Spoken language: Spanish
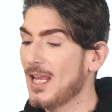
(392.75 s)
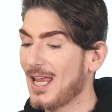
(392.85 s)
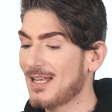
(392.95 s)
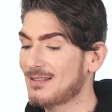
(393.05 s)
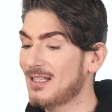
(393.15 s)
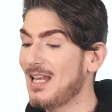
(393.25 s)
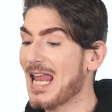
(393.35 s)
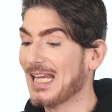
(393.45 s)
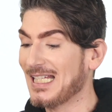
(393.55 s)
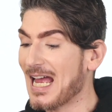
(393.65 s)
Esta es
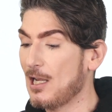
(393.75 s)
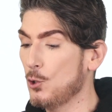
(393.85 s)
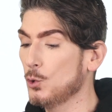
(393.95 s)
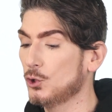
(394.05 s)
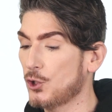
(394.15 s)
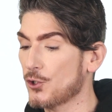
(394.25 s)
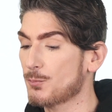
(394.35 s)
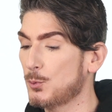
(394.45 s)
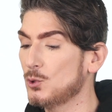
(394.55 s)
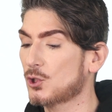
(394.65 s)
la Yalu
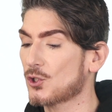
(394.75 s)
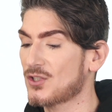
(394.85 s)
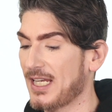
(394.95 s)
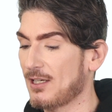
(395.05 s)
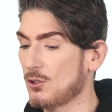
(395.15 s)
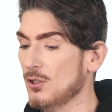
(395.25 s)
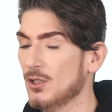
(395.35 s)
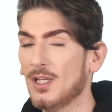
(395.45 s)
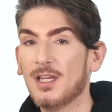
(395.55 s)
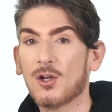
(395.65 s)
2.0
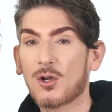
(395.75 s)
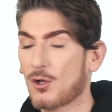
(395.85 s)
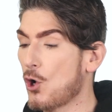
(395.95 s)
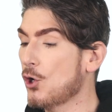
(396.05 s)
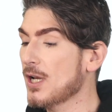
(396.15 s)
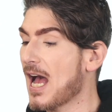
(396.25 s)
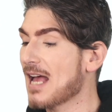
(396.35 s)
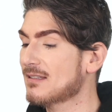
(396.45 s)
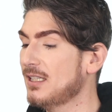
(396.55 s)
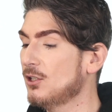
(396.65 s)
con
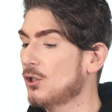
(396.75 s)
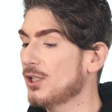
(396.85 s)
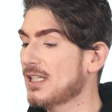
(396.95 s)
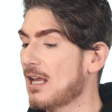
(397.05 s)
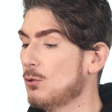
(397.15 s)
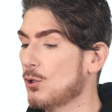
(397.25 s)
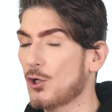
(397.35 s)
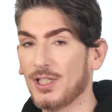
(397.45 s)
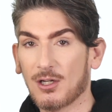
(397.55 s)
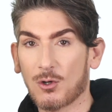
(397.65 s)
ácido
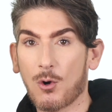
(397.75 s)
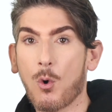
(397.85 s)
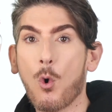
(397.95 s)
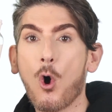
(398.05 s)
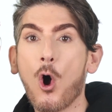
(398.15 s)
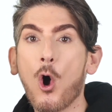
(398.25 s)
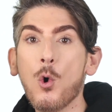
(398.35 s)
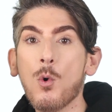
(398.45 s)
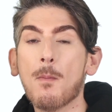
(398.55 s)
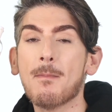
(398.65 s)
hialurónico.
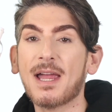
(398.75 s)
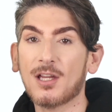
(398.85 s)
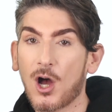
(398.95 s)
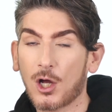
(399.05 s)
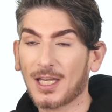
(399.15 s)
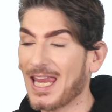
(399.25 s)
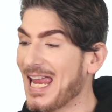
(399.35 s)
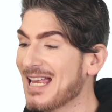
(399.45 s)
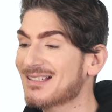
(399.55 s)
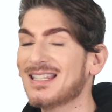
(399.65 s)
Oh my god,
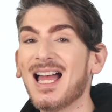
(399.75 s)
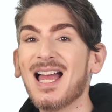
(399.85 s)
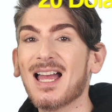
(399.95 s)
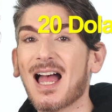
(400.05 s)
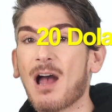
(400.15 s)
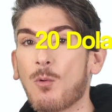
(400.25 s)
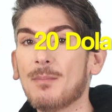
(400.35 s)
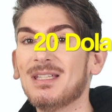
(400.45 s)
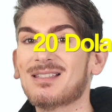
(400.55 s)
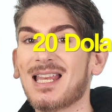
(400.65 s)
esta agua
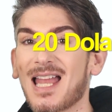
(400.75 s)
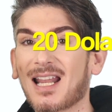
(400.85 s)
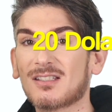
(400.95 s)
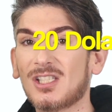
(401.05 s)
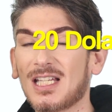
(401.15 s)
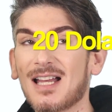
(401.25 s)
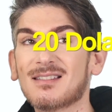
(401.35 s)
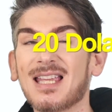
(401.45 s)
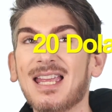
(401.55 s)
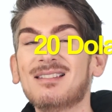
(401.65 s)
micelar,
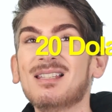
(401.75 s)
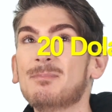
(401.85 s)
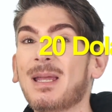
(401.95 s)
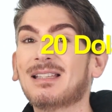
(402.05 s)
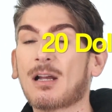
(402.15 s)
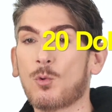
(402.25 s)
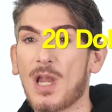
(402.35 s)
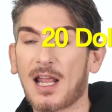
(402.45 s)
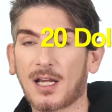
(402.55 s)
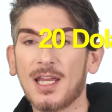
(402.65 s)
chicas, es
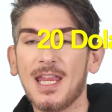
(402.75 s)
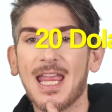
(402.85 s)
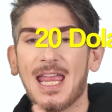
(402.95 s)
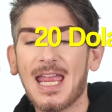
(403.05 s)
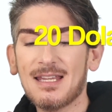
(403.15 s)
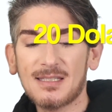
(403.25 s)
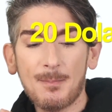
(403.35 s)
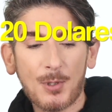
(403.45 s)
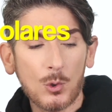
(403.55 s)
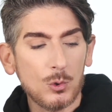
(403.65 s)
espectacular. Este
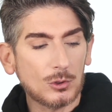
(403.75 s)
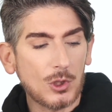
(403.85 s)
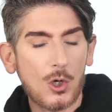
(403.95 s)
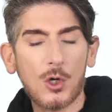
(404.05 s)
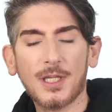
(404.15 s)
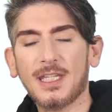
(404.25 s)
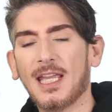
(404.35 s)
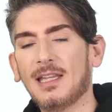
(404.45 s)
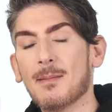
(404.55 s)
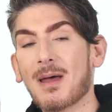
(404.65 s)
producto y
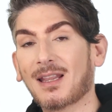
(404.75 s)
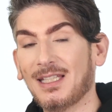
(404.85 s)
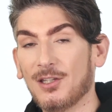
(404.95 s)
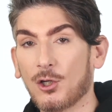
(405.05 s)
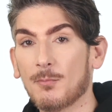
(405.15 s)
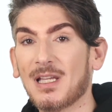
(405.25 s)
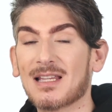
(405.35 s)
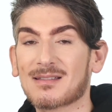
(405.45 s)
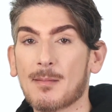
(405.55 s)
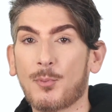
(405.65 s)
el de Martiderm de
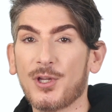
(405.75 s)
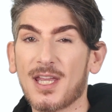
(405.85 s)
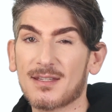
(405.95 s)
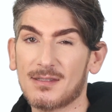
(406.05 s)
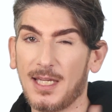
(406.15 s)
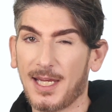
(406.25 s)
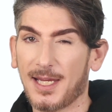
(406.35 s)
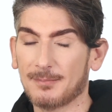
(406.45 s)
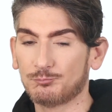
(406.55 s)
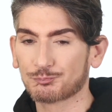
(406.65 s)
las ampollas
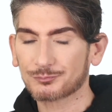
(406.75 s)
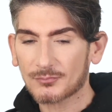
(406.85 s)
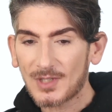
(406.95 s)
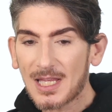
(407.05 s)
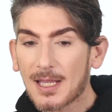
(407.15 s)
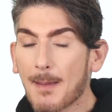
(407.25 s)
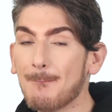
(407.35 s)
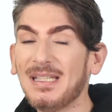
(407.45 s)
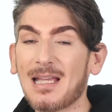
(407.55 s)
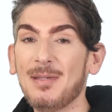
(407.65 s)
de
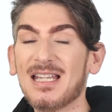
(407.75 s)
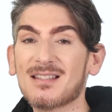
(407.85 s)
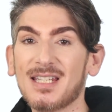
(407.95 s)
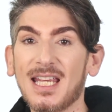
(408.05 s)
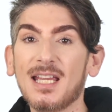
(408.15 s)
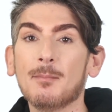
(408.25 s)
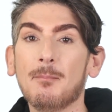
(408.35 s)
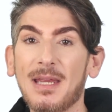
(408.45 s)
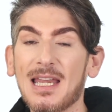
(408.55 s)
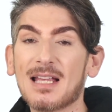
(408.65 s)
vitamina C
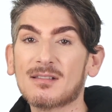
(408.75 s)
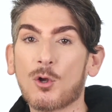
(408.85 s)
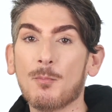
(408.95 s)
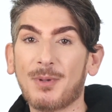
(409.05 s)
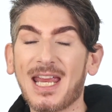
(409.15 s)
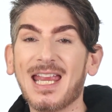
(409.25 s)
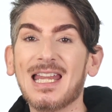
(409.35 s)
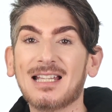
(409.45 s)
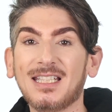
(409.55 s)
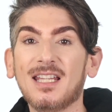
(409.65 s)
me las compré en
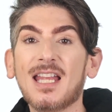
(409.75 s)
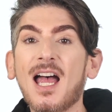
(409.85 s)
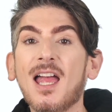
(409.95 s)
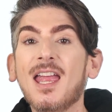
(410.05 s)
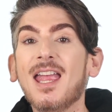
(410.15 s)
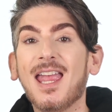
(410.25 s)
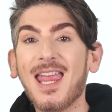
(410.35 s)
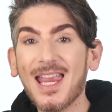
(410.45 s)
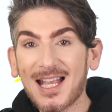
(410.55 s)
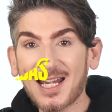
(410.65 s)
la tienda
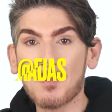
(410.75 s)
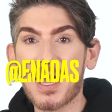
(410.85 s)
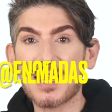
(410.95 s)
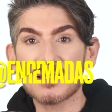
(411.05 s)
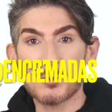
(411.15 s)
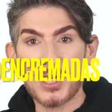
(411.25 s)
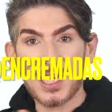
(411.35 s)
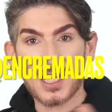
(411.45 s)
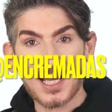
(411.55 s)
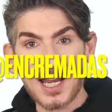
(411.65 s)
cremadas, Voy a
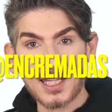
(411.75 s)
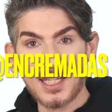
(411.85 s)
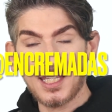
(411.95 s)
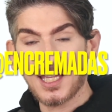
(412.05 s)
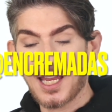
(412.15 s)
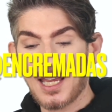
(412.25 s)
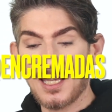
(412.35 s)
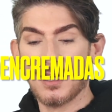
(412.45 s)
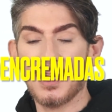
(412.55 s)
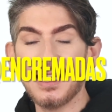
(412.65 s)
dejar aquí
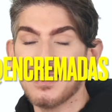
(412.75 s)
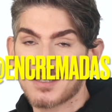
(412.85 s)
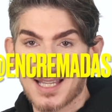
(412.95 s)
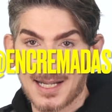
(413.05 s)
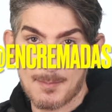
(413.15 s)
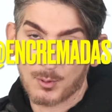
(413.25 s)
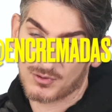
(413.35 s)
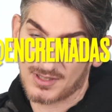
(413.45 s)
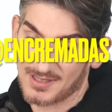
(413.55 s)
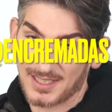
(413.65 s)
el Instagram por
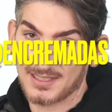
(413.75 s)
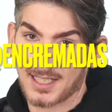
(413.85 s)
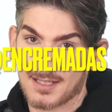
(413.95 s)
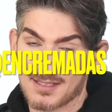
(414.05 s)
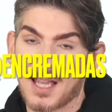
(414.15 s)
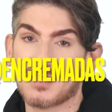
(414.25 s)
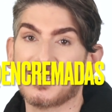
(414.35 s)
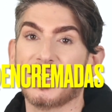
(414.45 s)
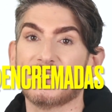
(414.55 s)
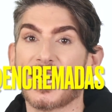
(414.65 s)
si están interesadas
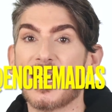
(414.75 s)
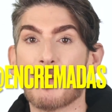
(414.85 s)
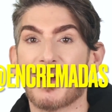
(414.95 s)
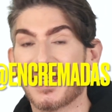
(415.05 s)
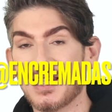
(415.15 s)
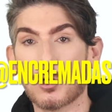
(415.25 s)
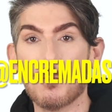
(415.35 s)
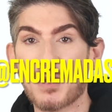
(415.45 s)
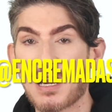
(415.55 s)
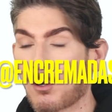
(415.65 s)
en entrar a la página y
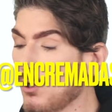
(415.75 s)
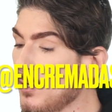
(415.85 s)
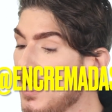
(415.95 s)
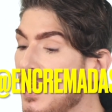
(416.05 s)
comprarlo.